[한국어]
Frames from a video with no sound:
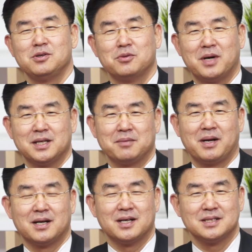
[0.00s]
많이
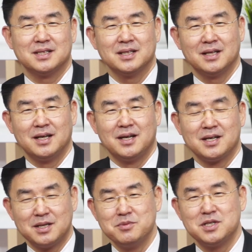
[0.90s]
발간하신
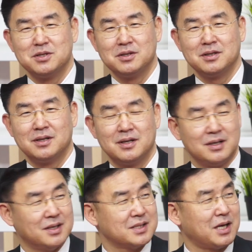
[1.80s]
김지율
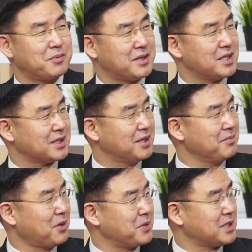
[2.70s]
예, 사업단장님,
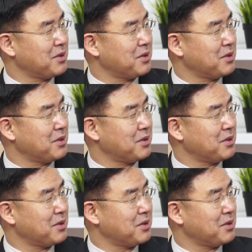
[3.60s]
협회장님